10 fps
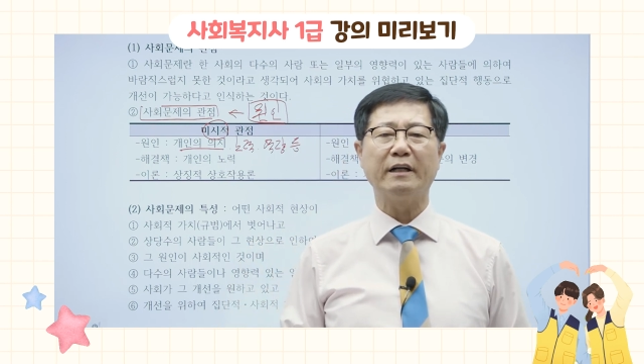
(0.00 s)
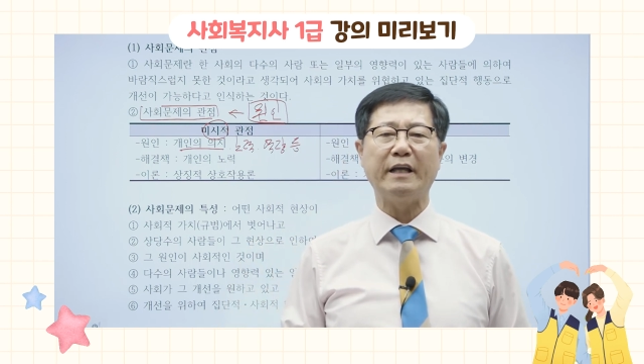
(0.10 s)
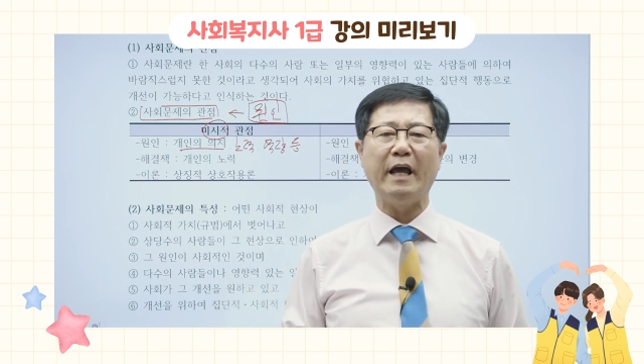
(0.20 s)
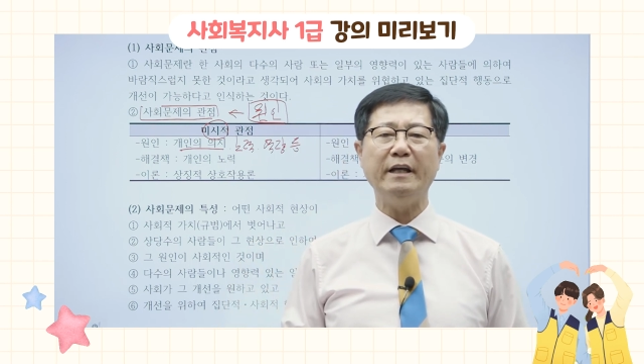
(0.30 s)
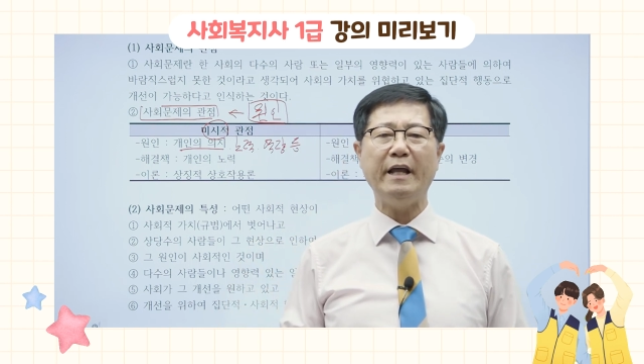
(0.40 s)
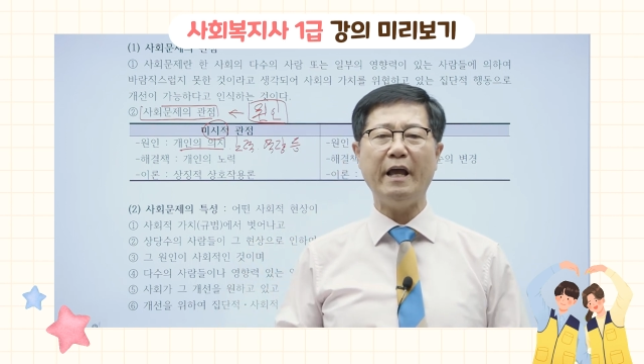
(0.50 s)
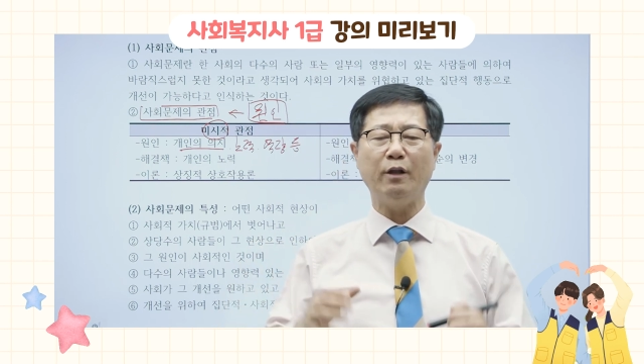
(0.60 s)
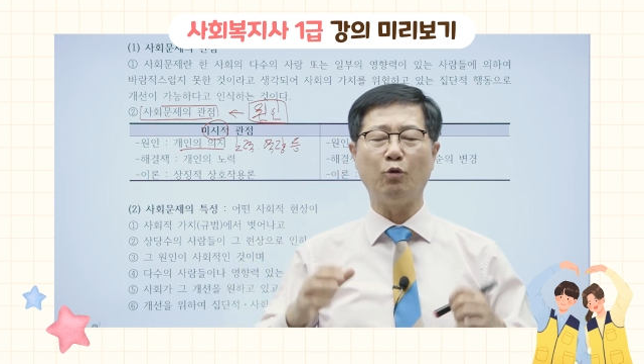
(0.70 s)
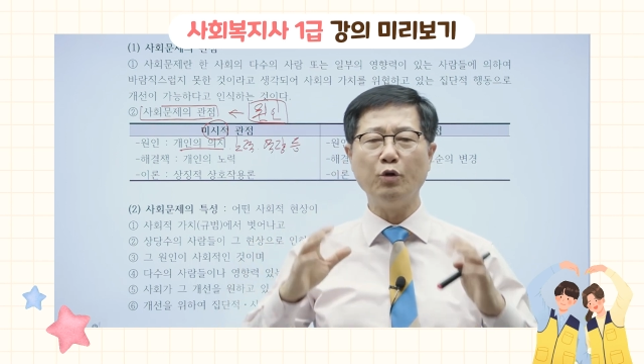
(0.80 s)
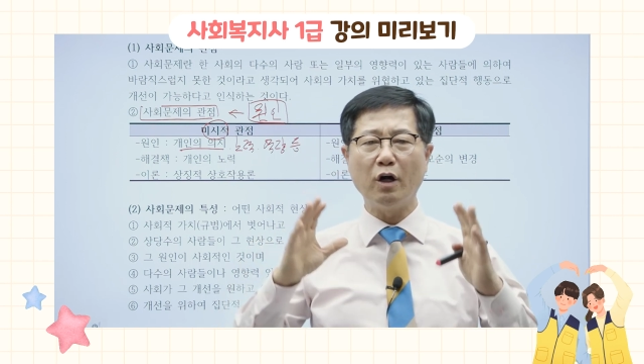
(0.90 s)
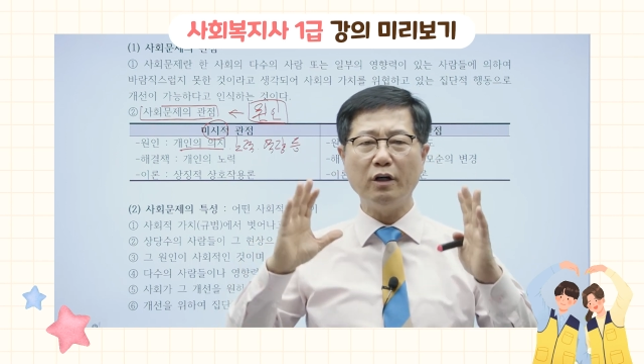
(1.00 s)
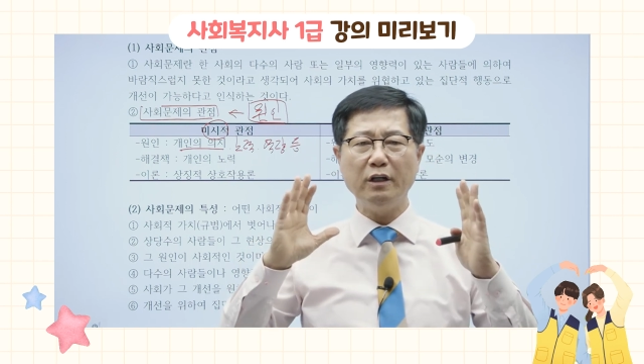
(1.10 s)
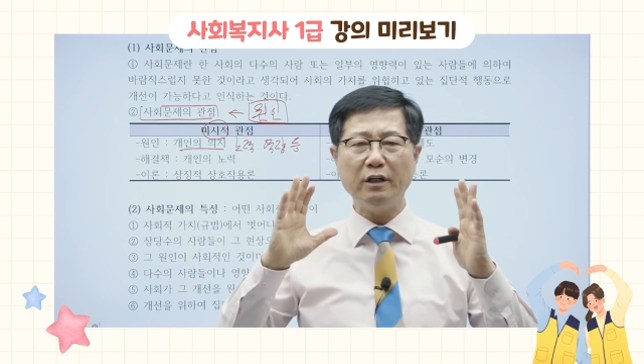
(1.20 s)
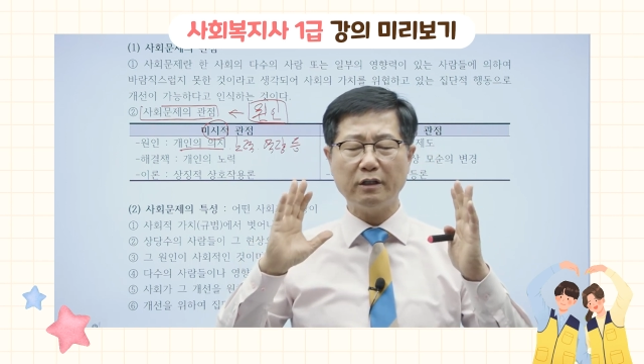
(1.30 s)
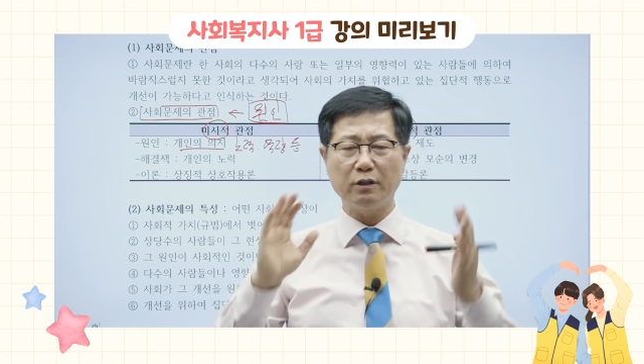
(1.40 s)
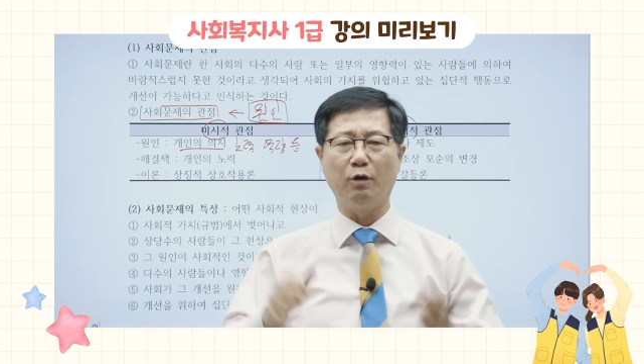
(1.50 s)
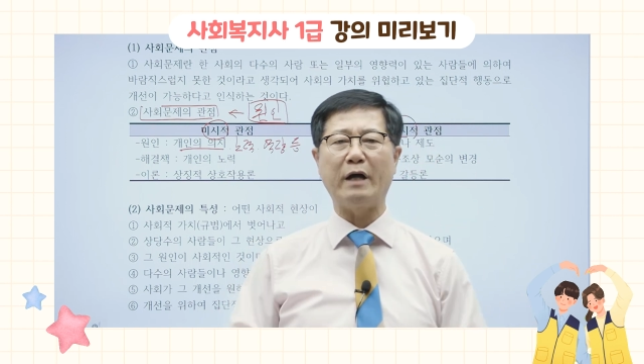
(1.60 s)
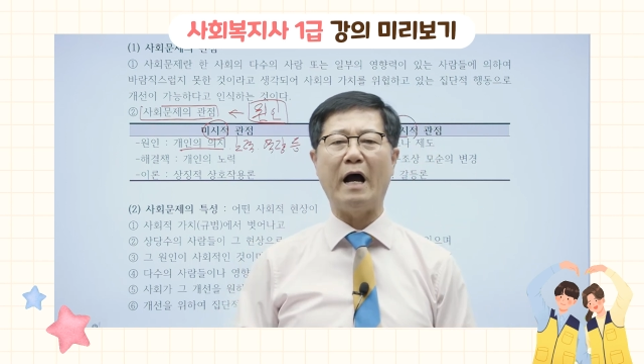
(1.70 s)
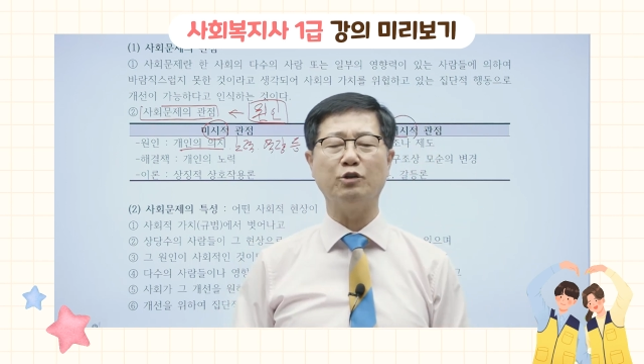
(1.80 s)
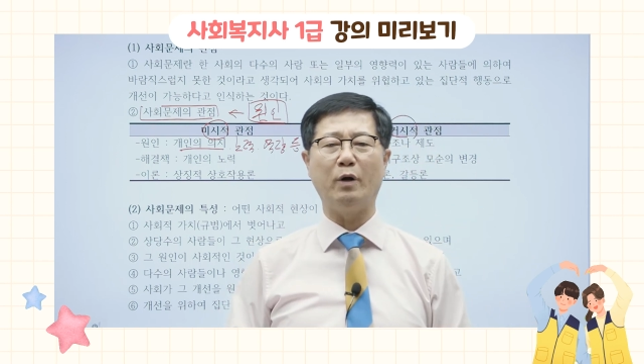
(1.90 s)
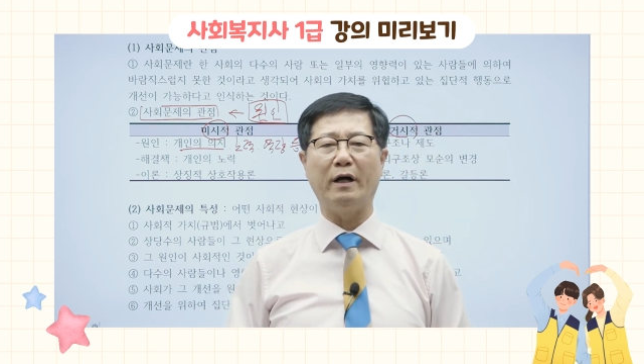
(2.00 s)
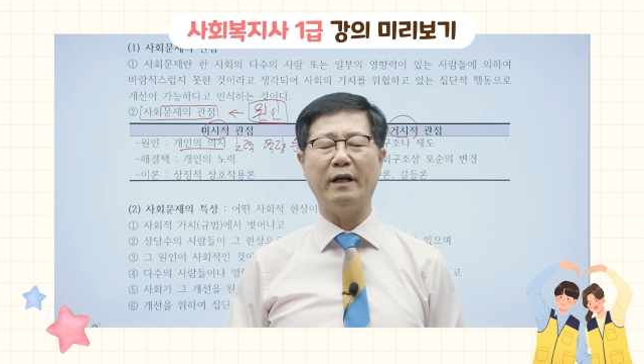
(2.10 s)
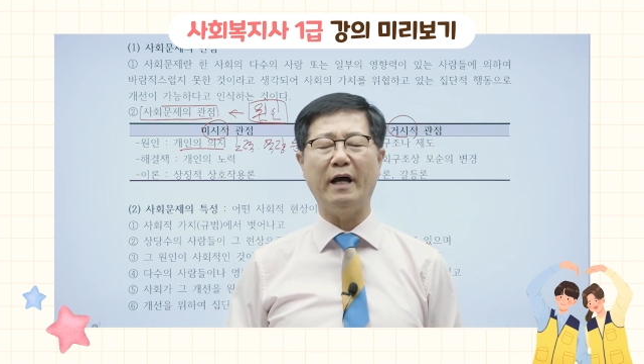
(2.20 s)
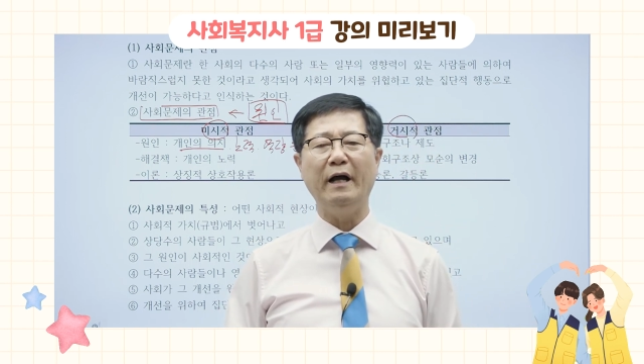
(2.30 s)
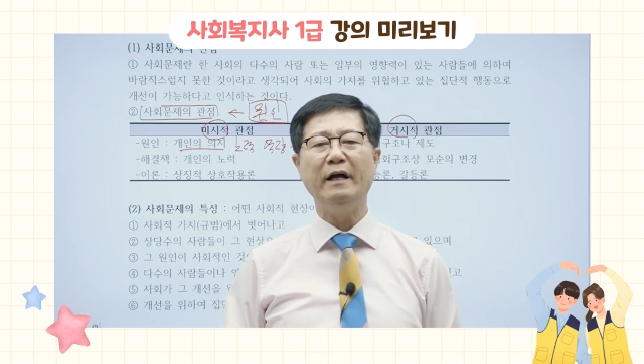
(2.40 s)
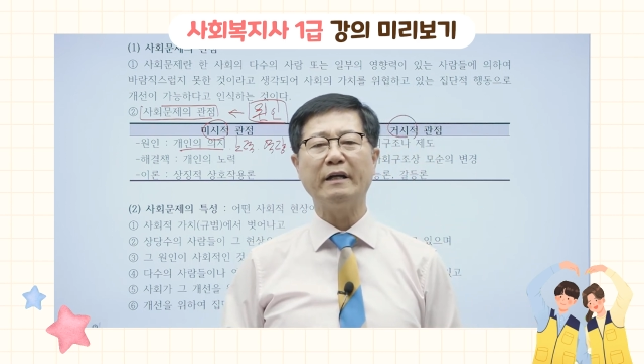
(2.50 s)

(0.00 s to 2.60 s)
개인의 노력을 더 강조하거나